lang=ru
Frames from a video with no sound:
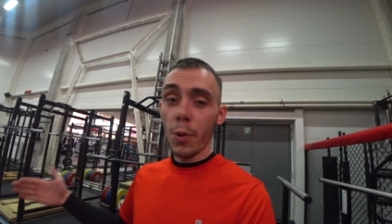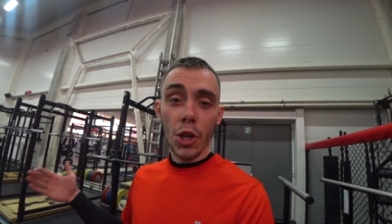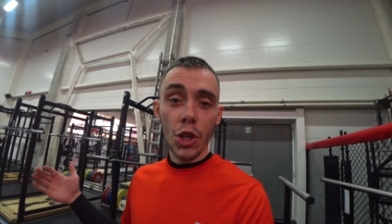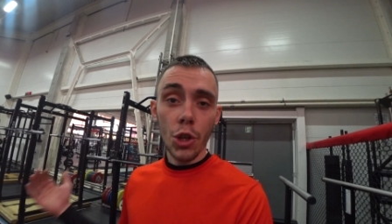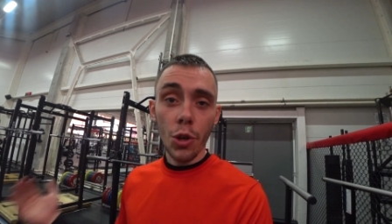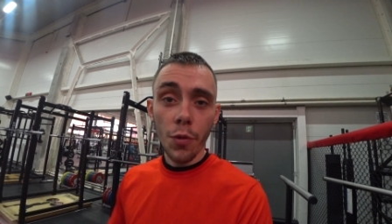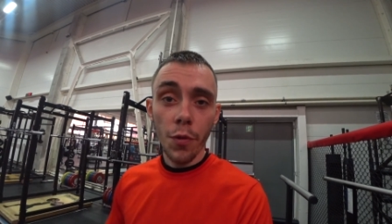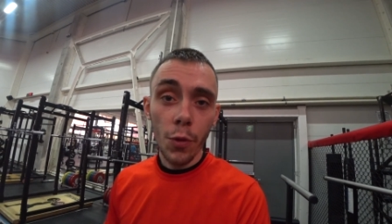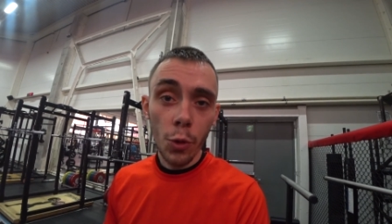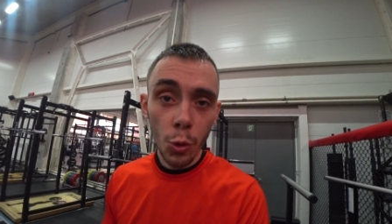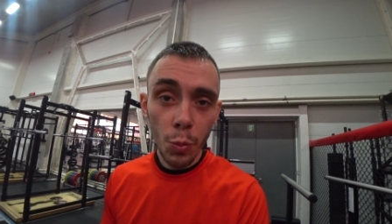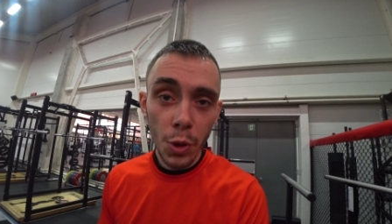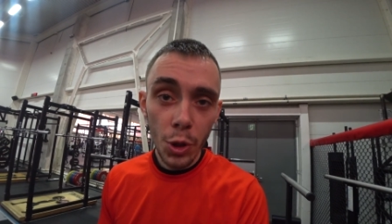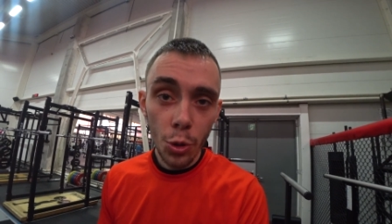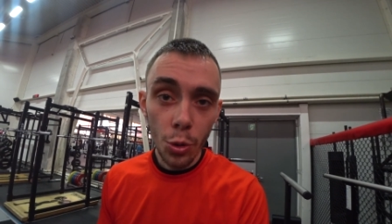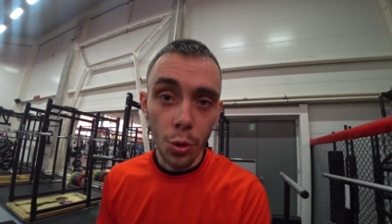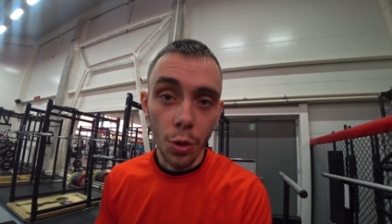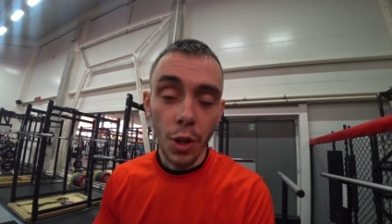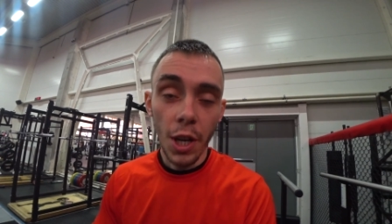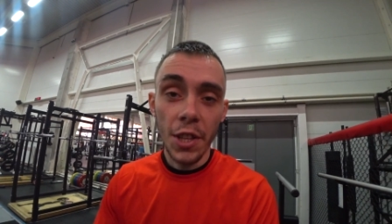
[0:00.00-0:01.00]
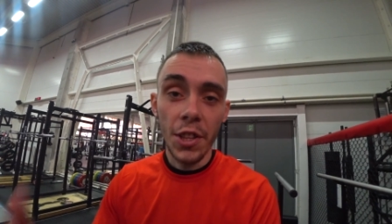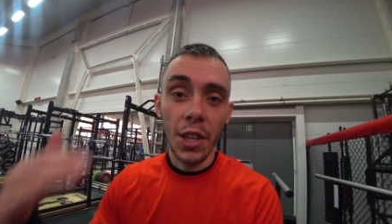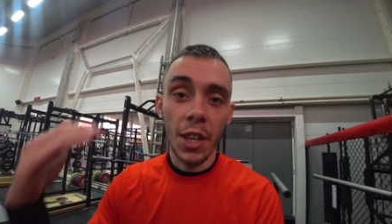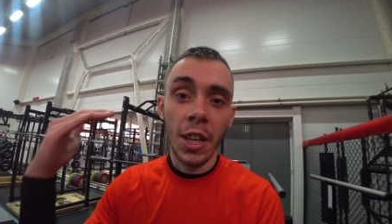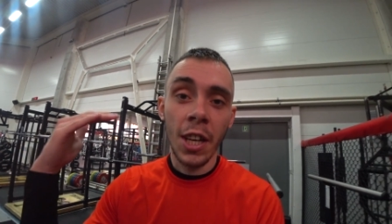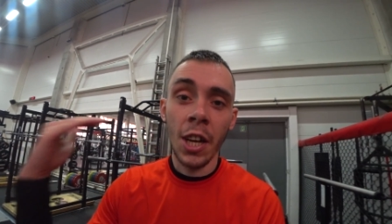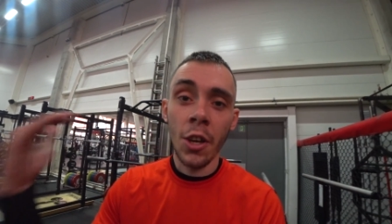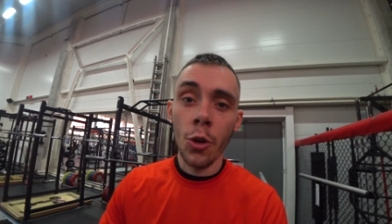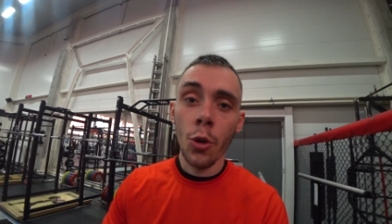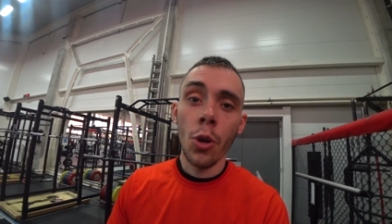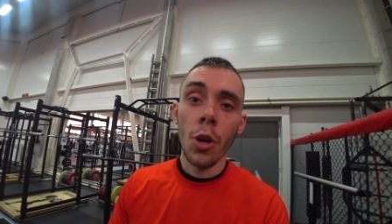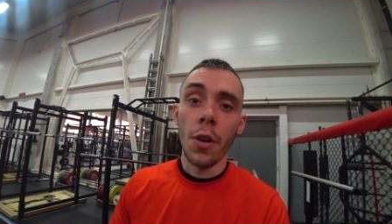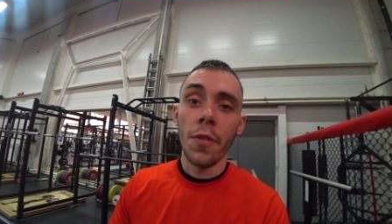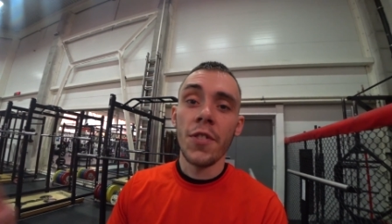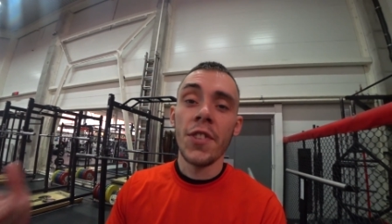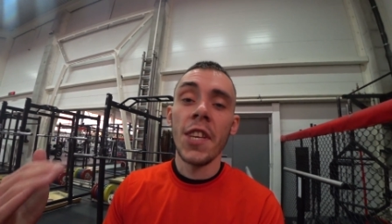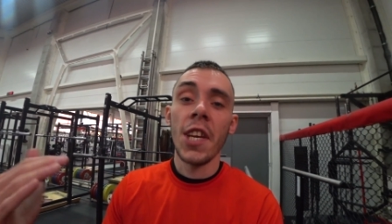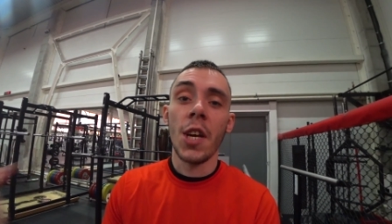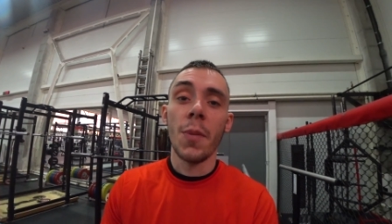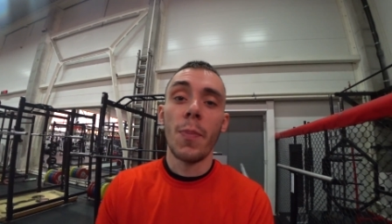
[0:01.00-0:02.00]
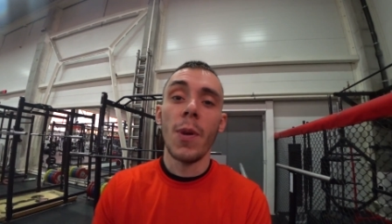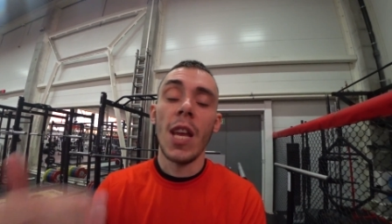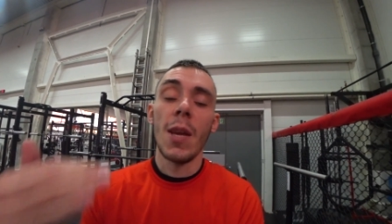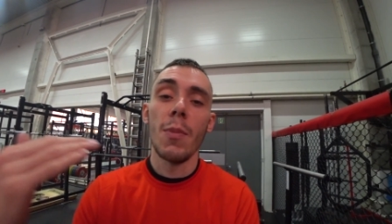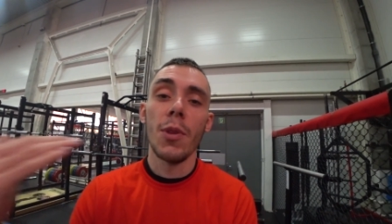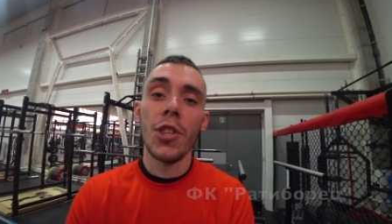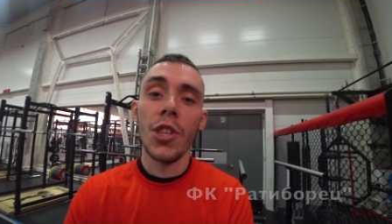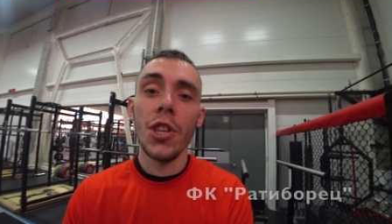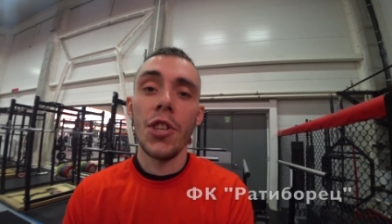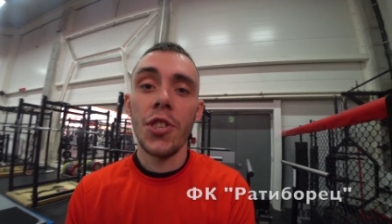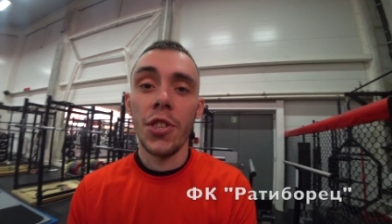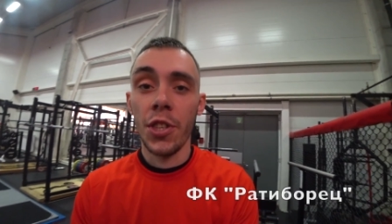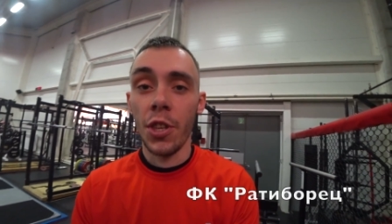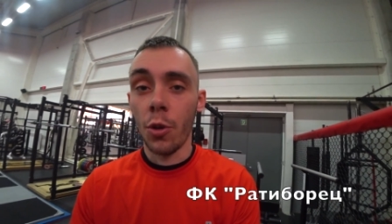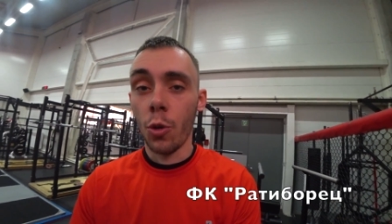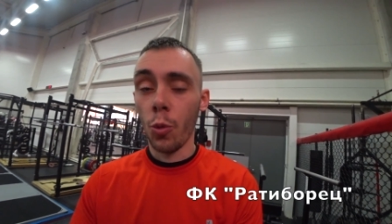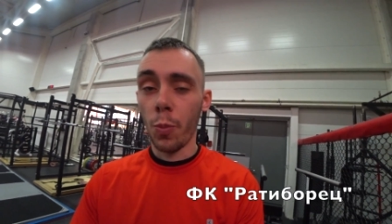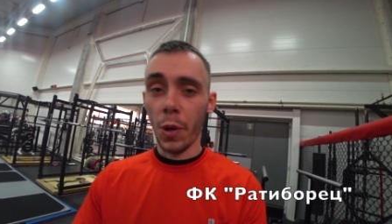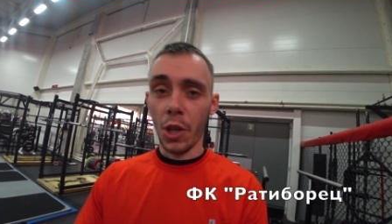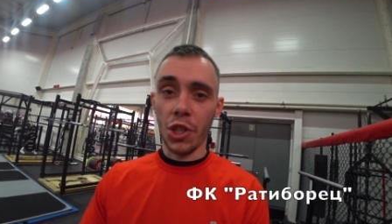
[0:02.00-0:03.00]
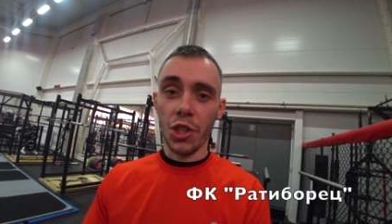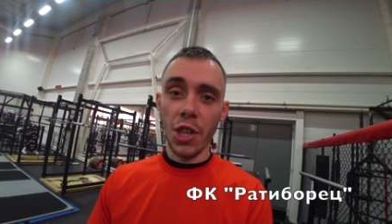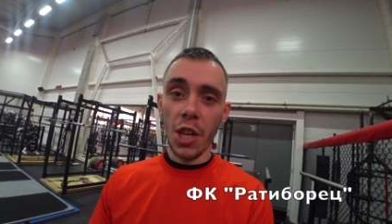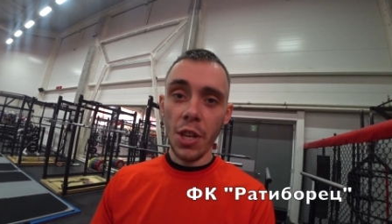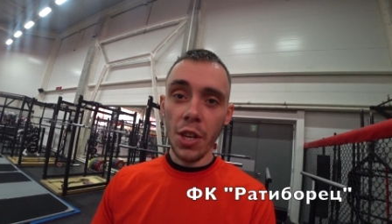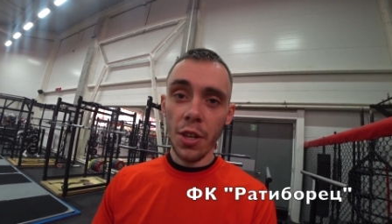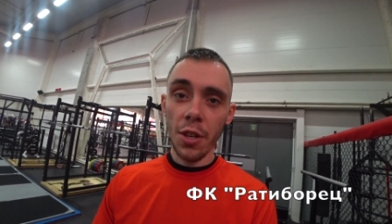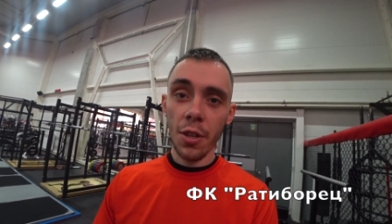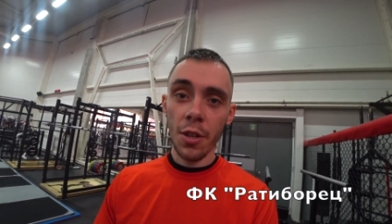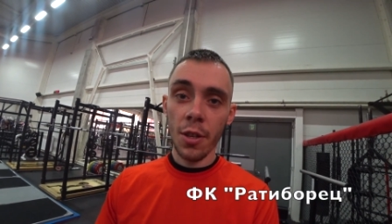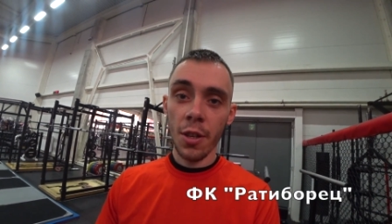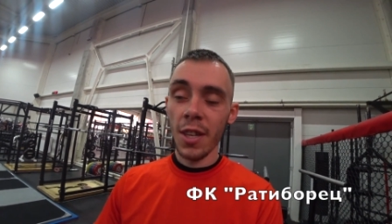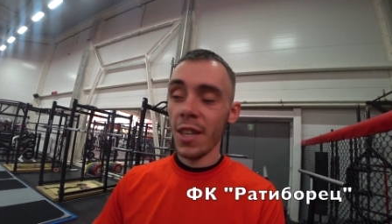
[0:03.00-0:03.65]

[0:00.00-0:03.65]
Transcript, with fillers: Прыжок в глубину – это король всех плеометрических упражнений,